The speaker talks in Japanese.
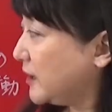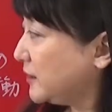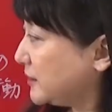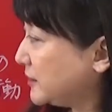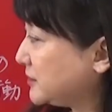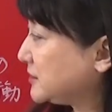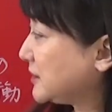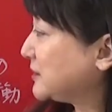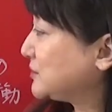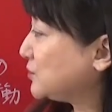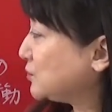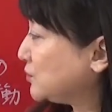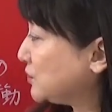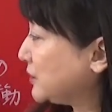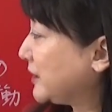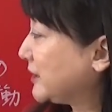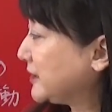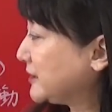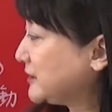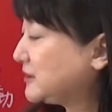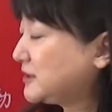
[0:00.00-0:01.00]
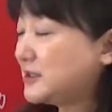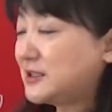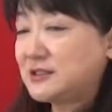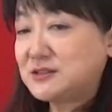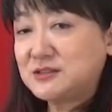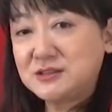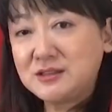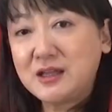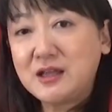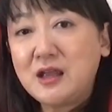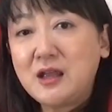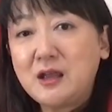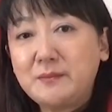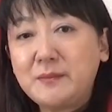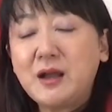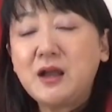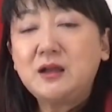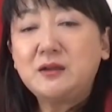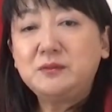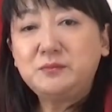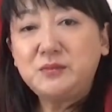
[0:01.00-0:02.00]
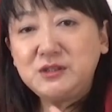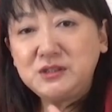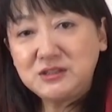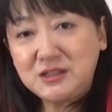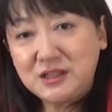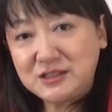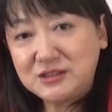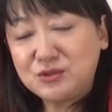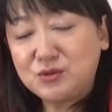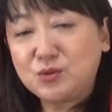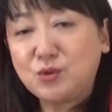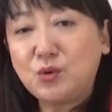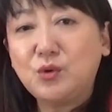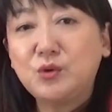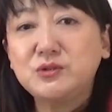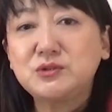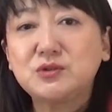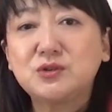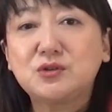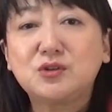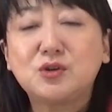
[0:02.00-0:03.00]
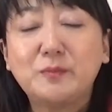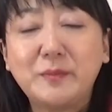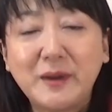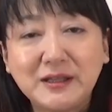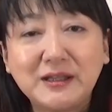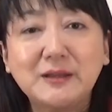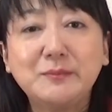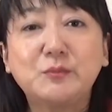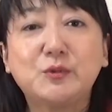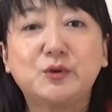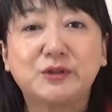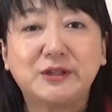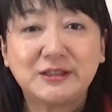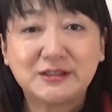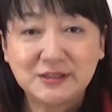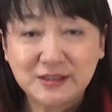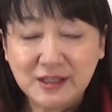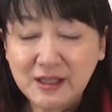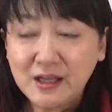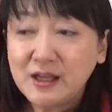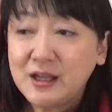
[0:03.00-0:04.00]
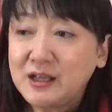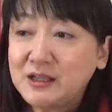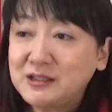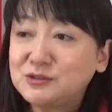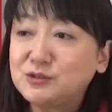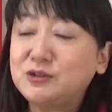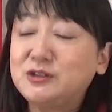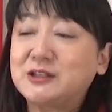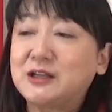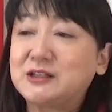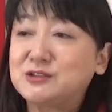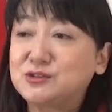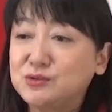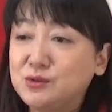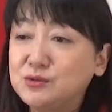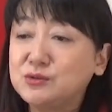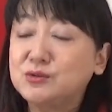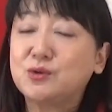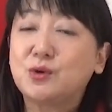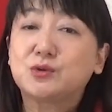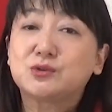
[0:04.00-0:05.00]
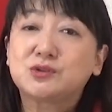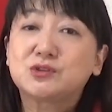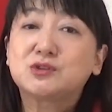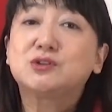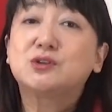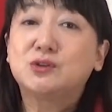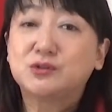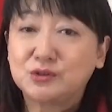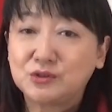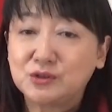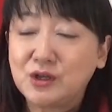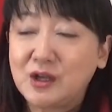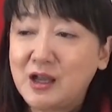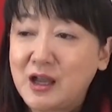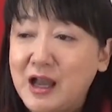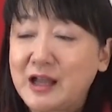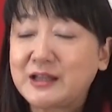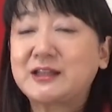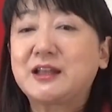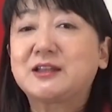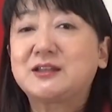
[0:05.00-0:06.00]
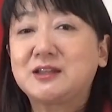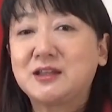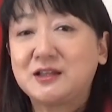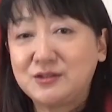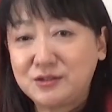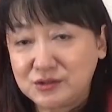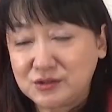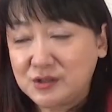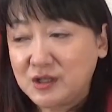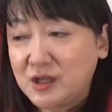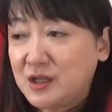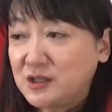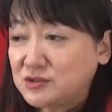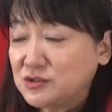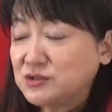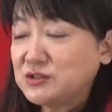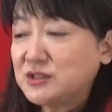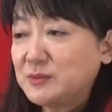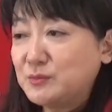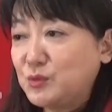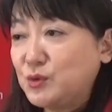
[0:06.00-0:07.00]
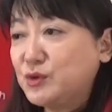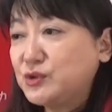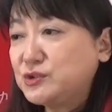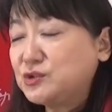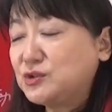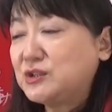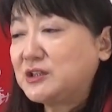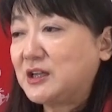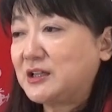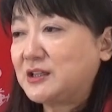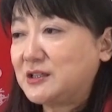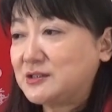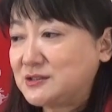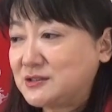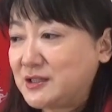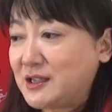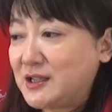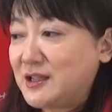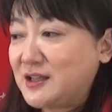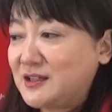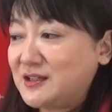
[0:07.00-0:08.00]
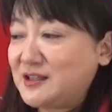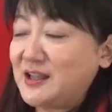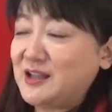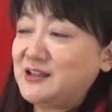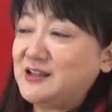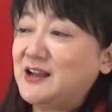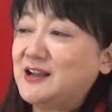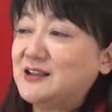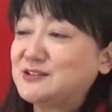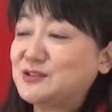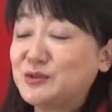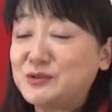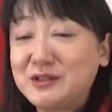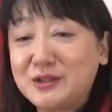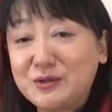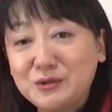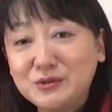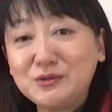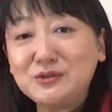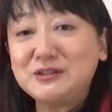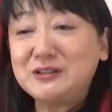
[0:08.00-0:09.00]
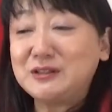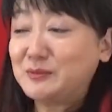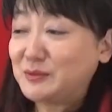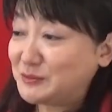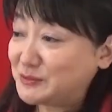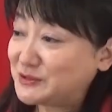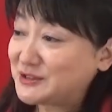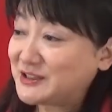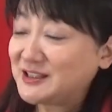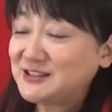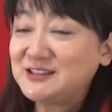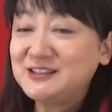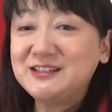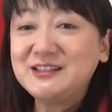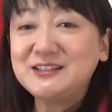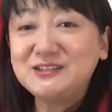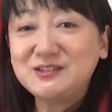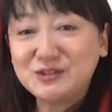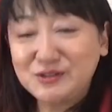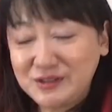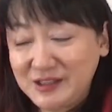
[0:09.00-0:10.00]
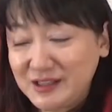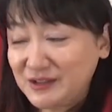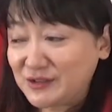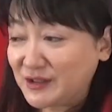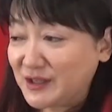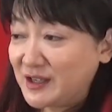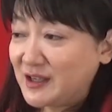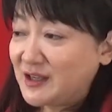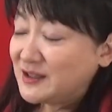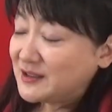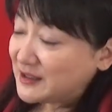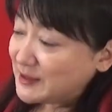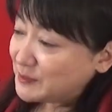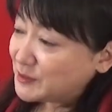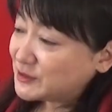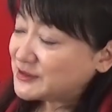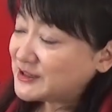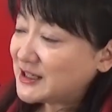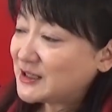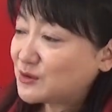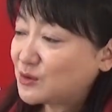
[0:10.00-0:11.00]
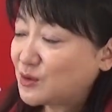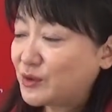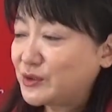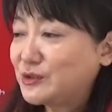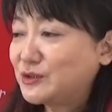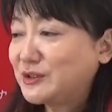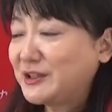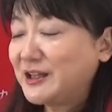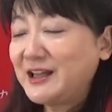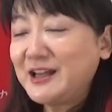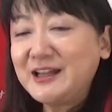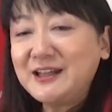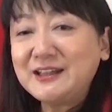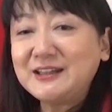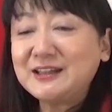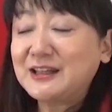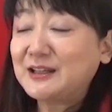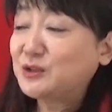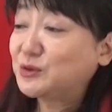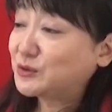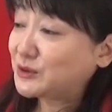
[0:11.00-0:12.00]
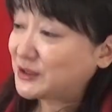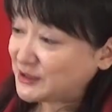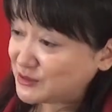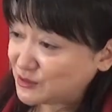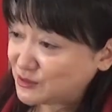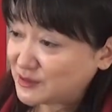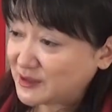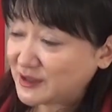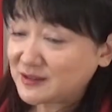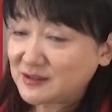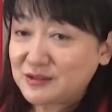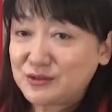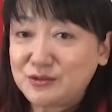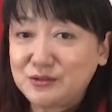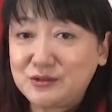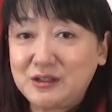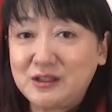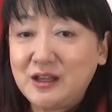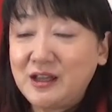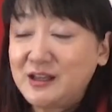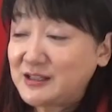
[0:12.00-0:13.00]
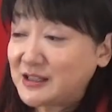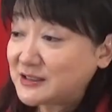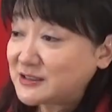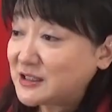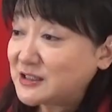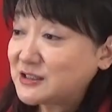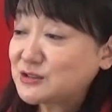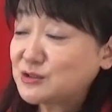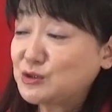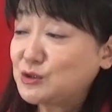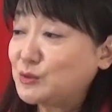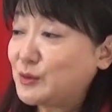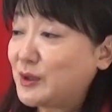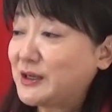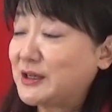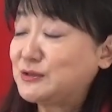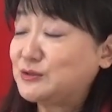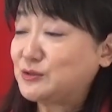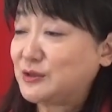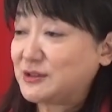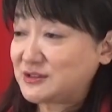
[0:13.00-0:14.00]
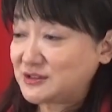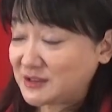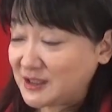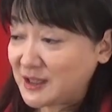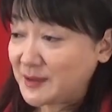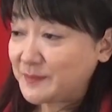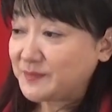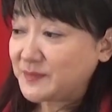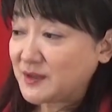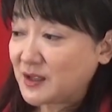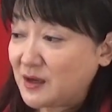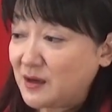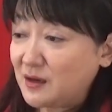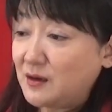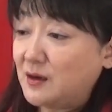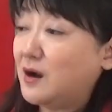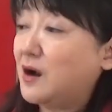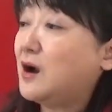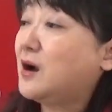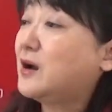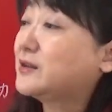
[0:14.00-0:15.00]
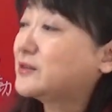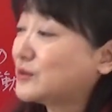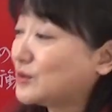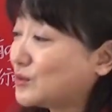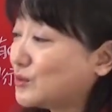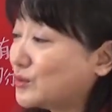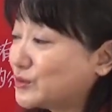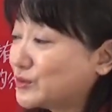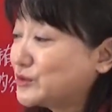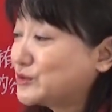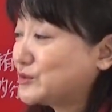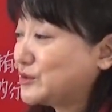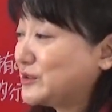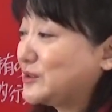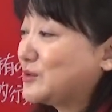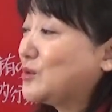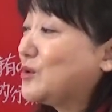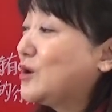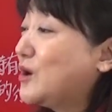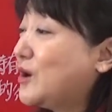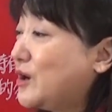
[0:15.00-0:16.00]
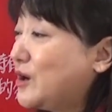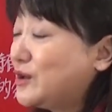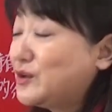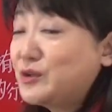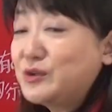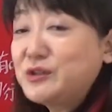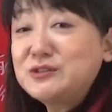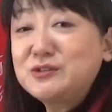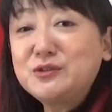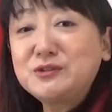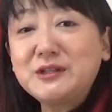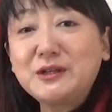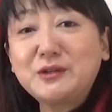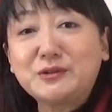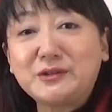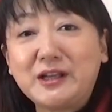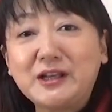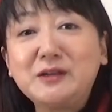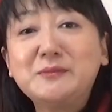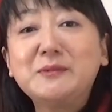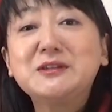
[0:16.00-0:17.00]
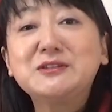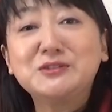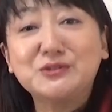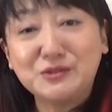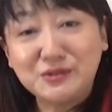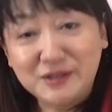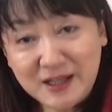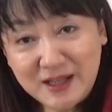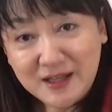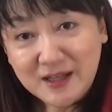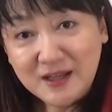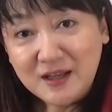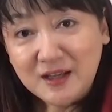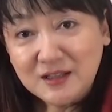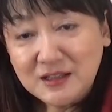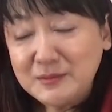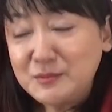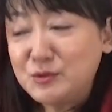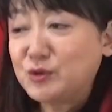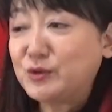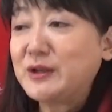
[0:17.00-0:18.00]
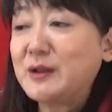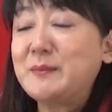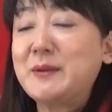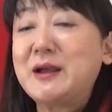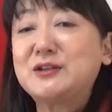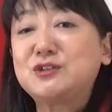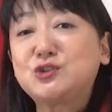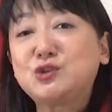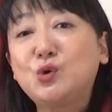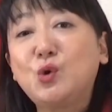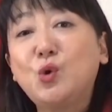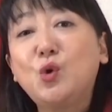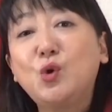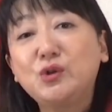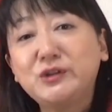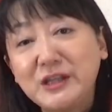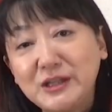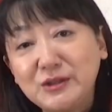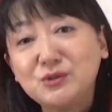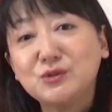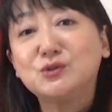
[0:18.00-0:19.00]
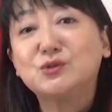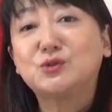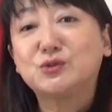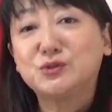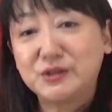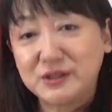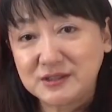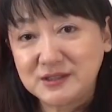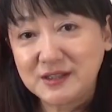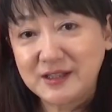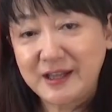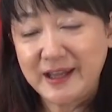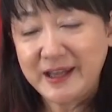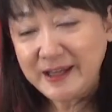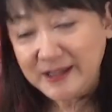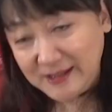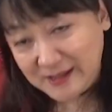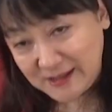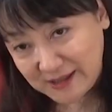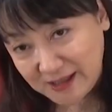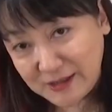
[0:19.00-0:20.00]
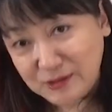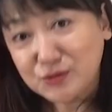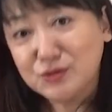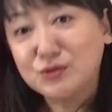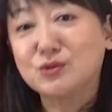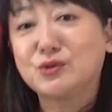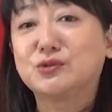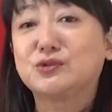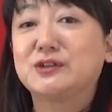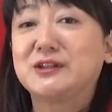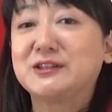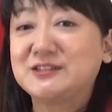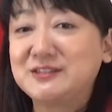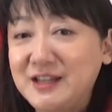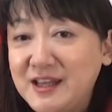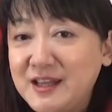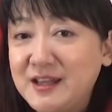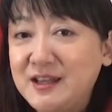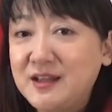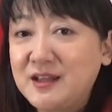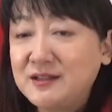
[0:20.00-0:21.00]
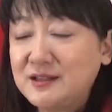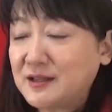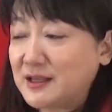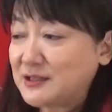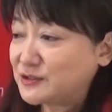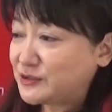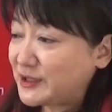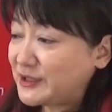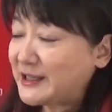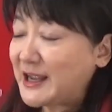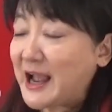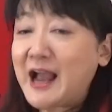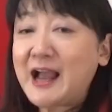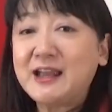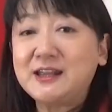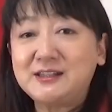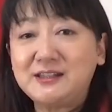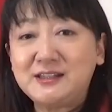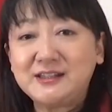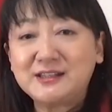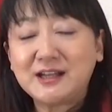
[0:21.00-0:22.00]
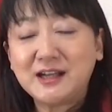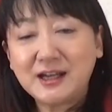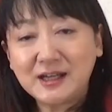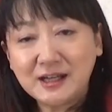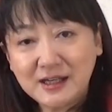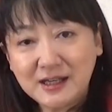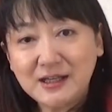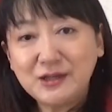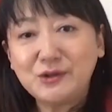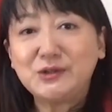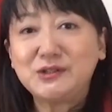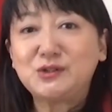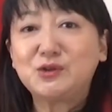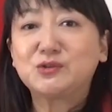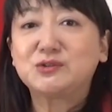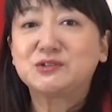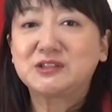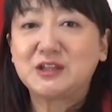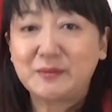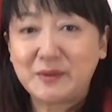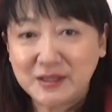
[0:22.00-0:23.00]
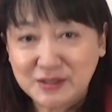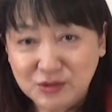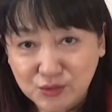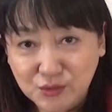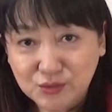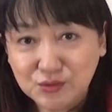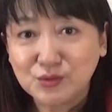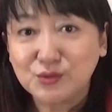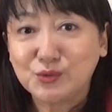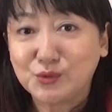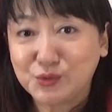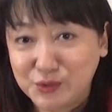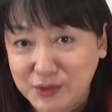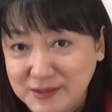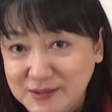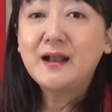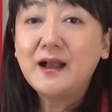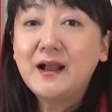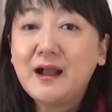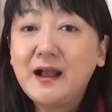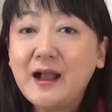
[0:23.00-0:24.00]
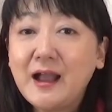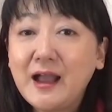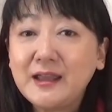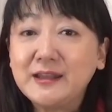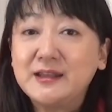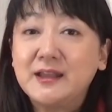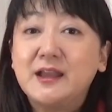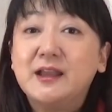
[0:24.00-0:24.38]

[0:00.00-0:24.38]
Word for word: ですからそこから来てですね、まあ、ビジネスの交渉の場でもですね一人がすごくこう強く当たってくるそしてもう一人がですねいやいやそんなこと言っても難しいですよねとでもじゃあこういう提案だったらどうでしょうかっていうふうに優しく言われずですねああッとこの人にこう寄り添いたくなりますよねでもこれはまあ手法だということです演技だということですねだからそれに安易に引っかからないように気をつけましょうということですはい